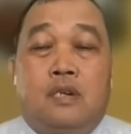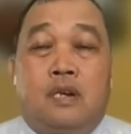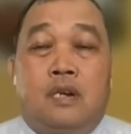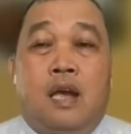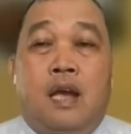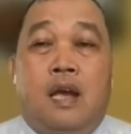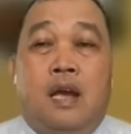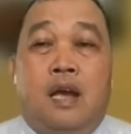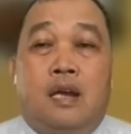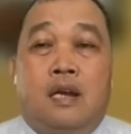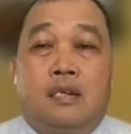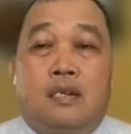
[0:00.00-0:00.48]

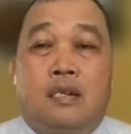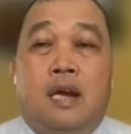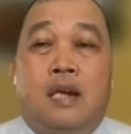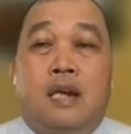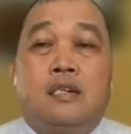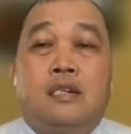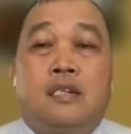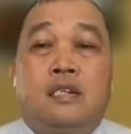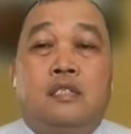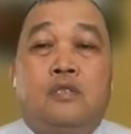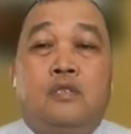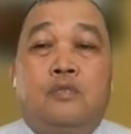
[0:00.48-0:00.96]
Nah,
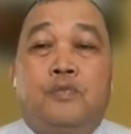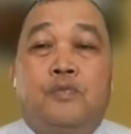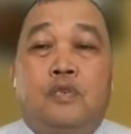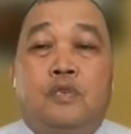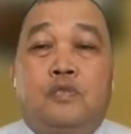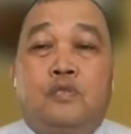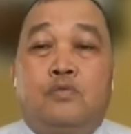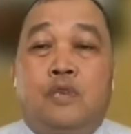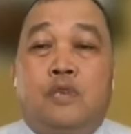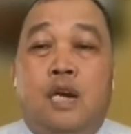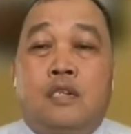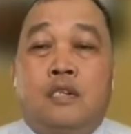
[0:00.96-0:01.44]
dan itu
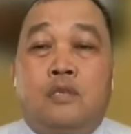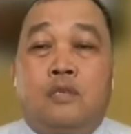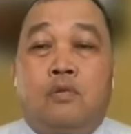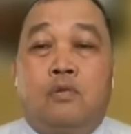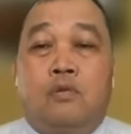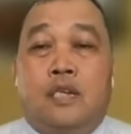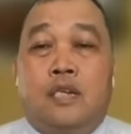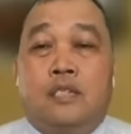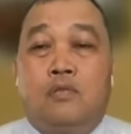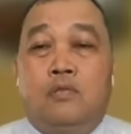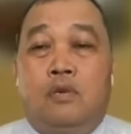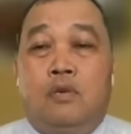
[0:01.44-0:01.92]
pun sudah
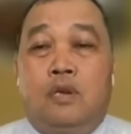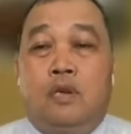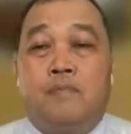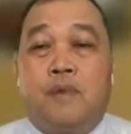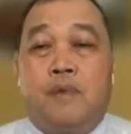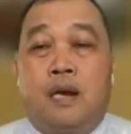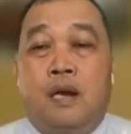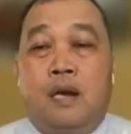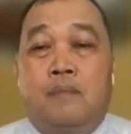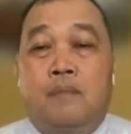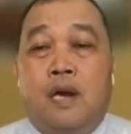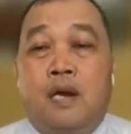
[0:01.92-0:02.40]
dikoreksi oleh
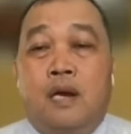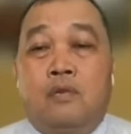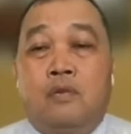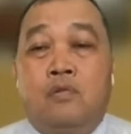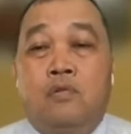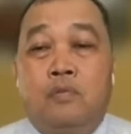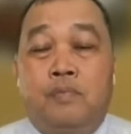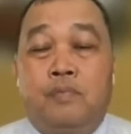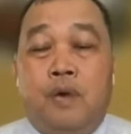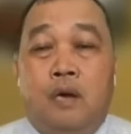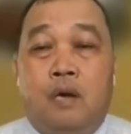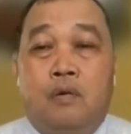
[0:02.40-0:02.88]
Mahkamah
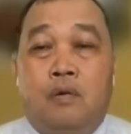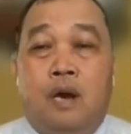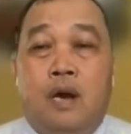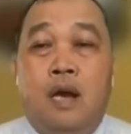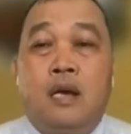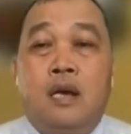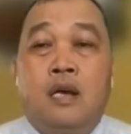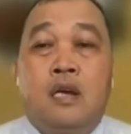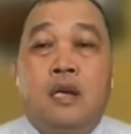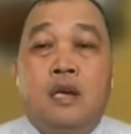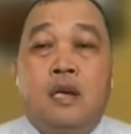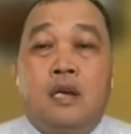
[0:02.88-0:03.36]
Agung
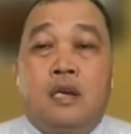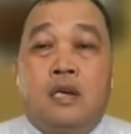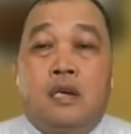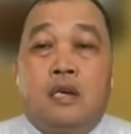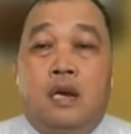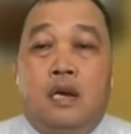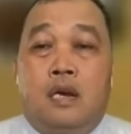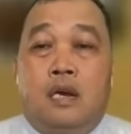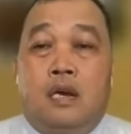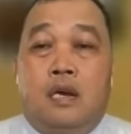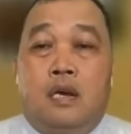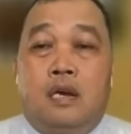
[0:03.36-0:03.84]
bahwa
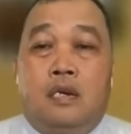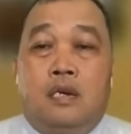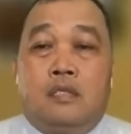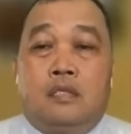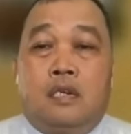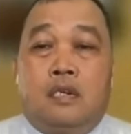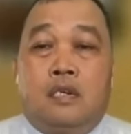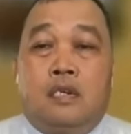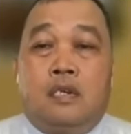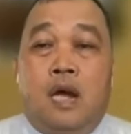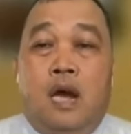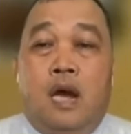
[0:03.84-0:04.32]
eh,
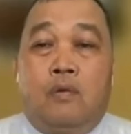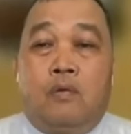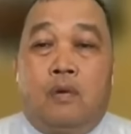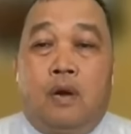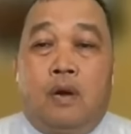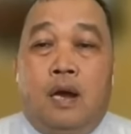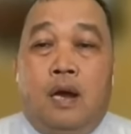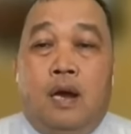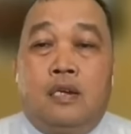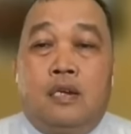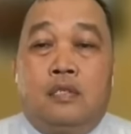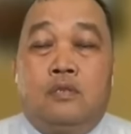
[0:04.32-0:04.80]

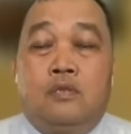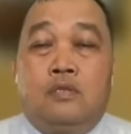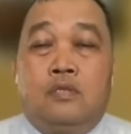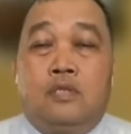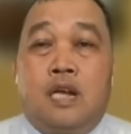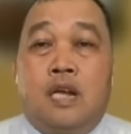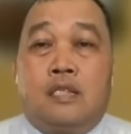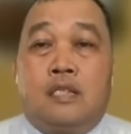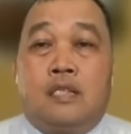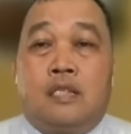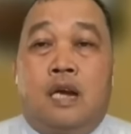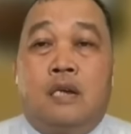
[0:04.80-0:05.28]
terdakwa itu
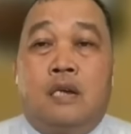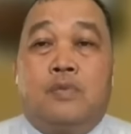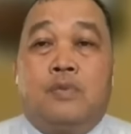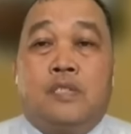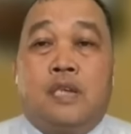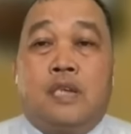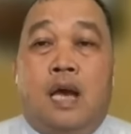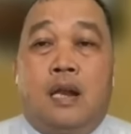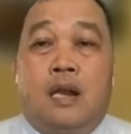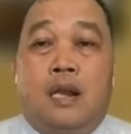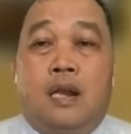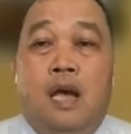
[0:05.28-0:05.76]
dinyatakan
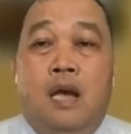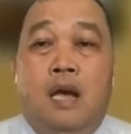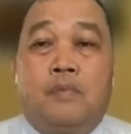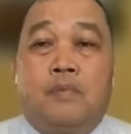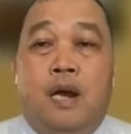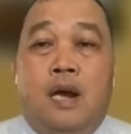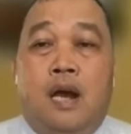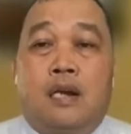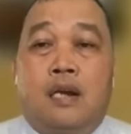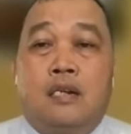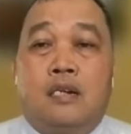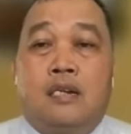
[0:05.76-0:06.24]
bersalah
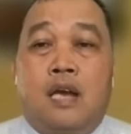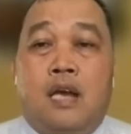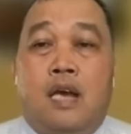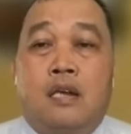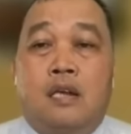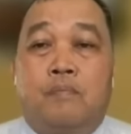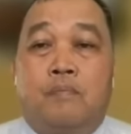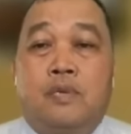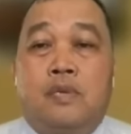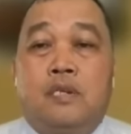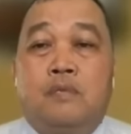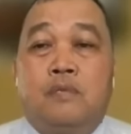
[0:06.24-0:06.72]

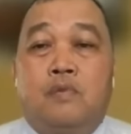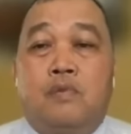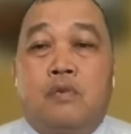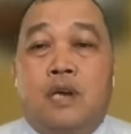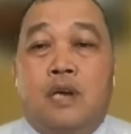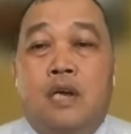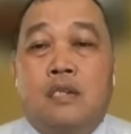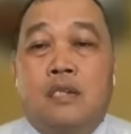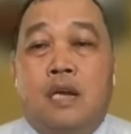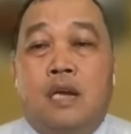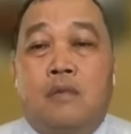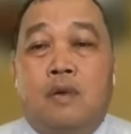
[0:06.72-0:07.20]
menganiaya
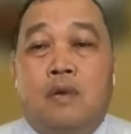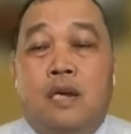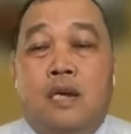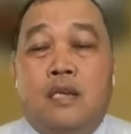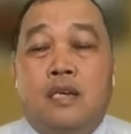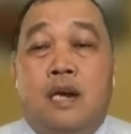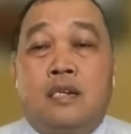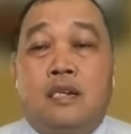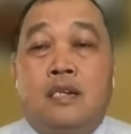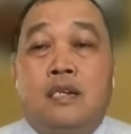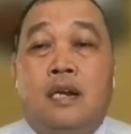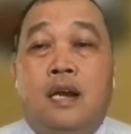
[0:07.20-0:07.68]
menimbulkan nyawa
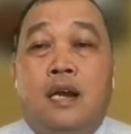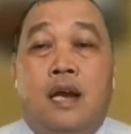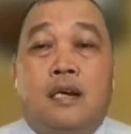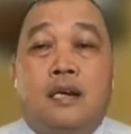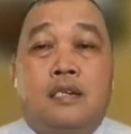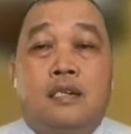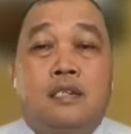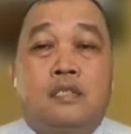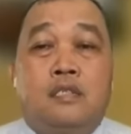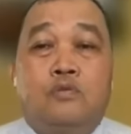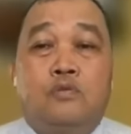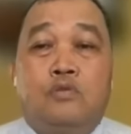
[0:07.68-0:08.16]
yang
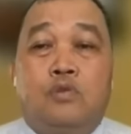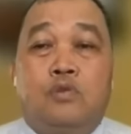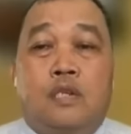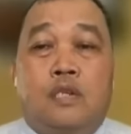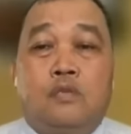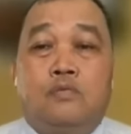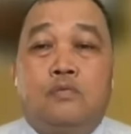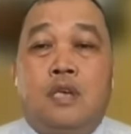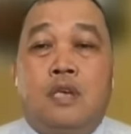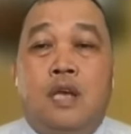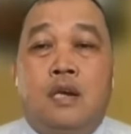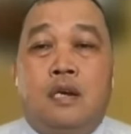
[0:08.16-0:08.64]
hilang. Itu
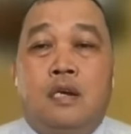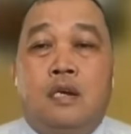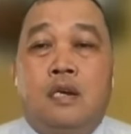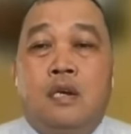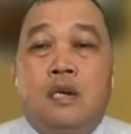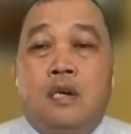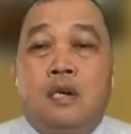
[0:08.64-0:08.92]
suatu yang